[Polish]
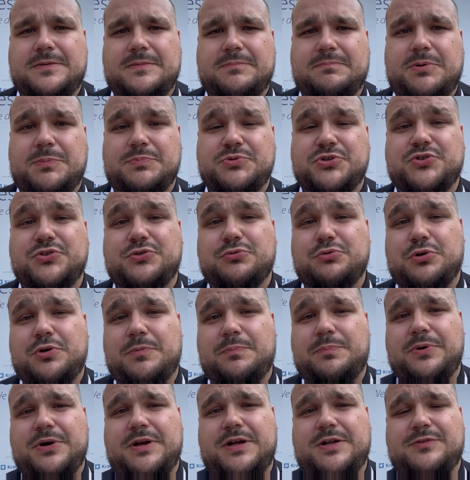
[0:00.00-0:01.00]
poprzez
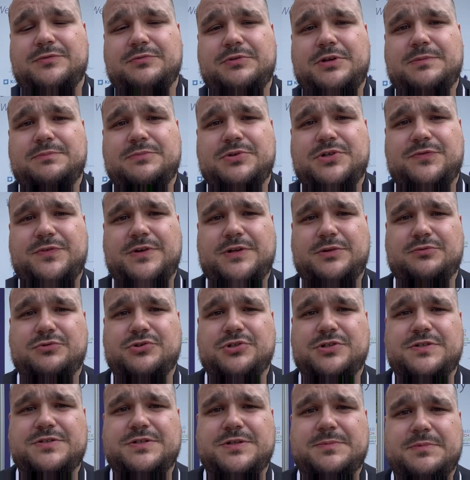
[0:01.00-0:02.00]
którą pokazujemy światu,
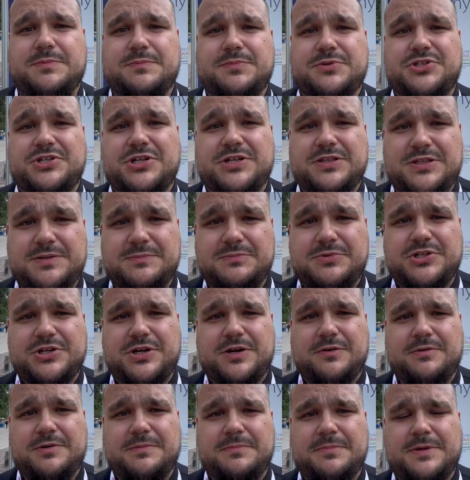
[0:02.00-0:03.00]
że chcemy być jednym
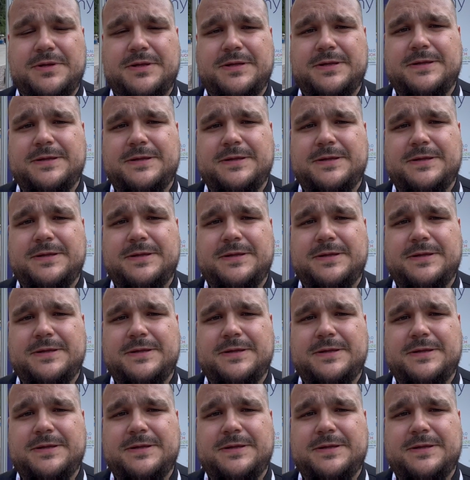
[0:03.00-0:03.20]
ciałem,